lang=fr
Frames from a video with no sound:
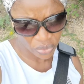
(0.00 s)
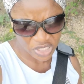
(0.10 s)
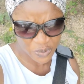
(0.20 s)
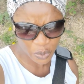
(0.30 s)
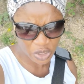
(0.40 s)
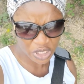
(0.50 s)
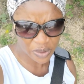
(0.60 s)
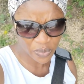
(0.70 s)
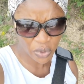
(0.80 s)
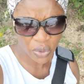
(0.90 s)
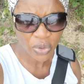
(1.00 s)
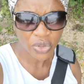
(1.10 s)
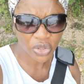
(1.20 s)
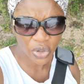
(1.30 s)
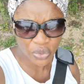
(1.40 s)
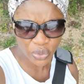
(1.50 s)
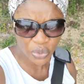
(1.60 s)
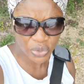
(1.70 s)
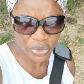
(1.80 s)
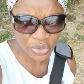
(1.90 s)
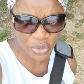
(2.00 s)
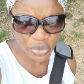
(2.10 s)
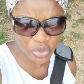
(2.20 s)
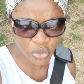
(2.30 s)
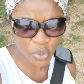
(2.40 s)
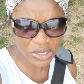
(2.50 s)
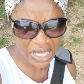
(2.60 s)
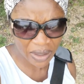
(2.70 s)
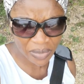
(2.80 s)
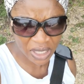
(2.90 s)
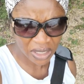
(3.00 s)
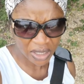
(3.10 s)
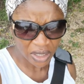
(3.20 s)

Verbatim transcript: disponibles dans sur nos tables.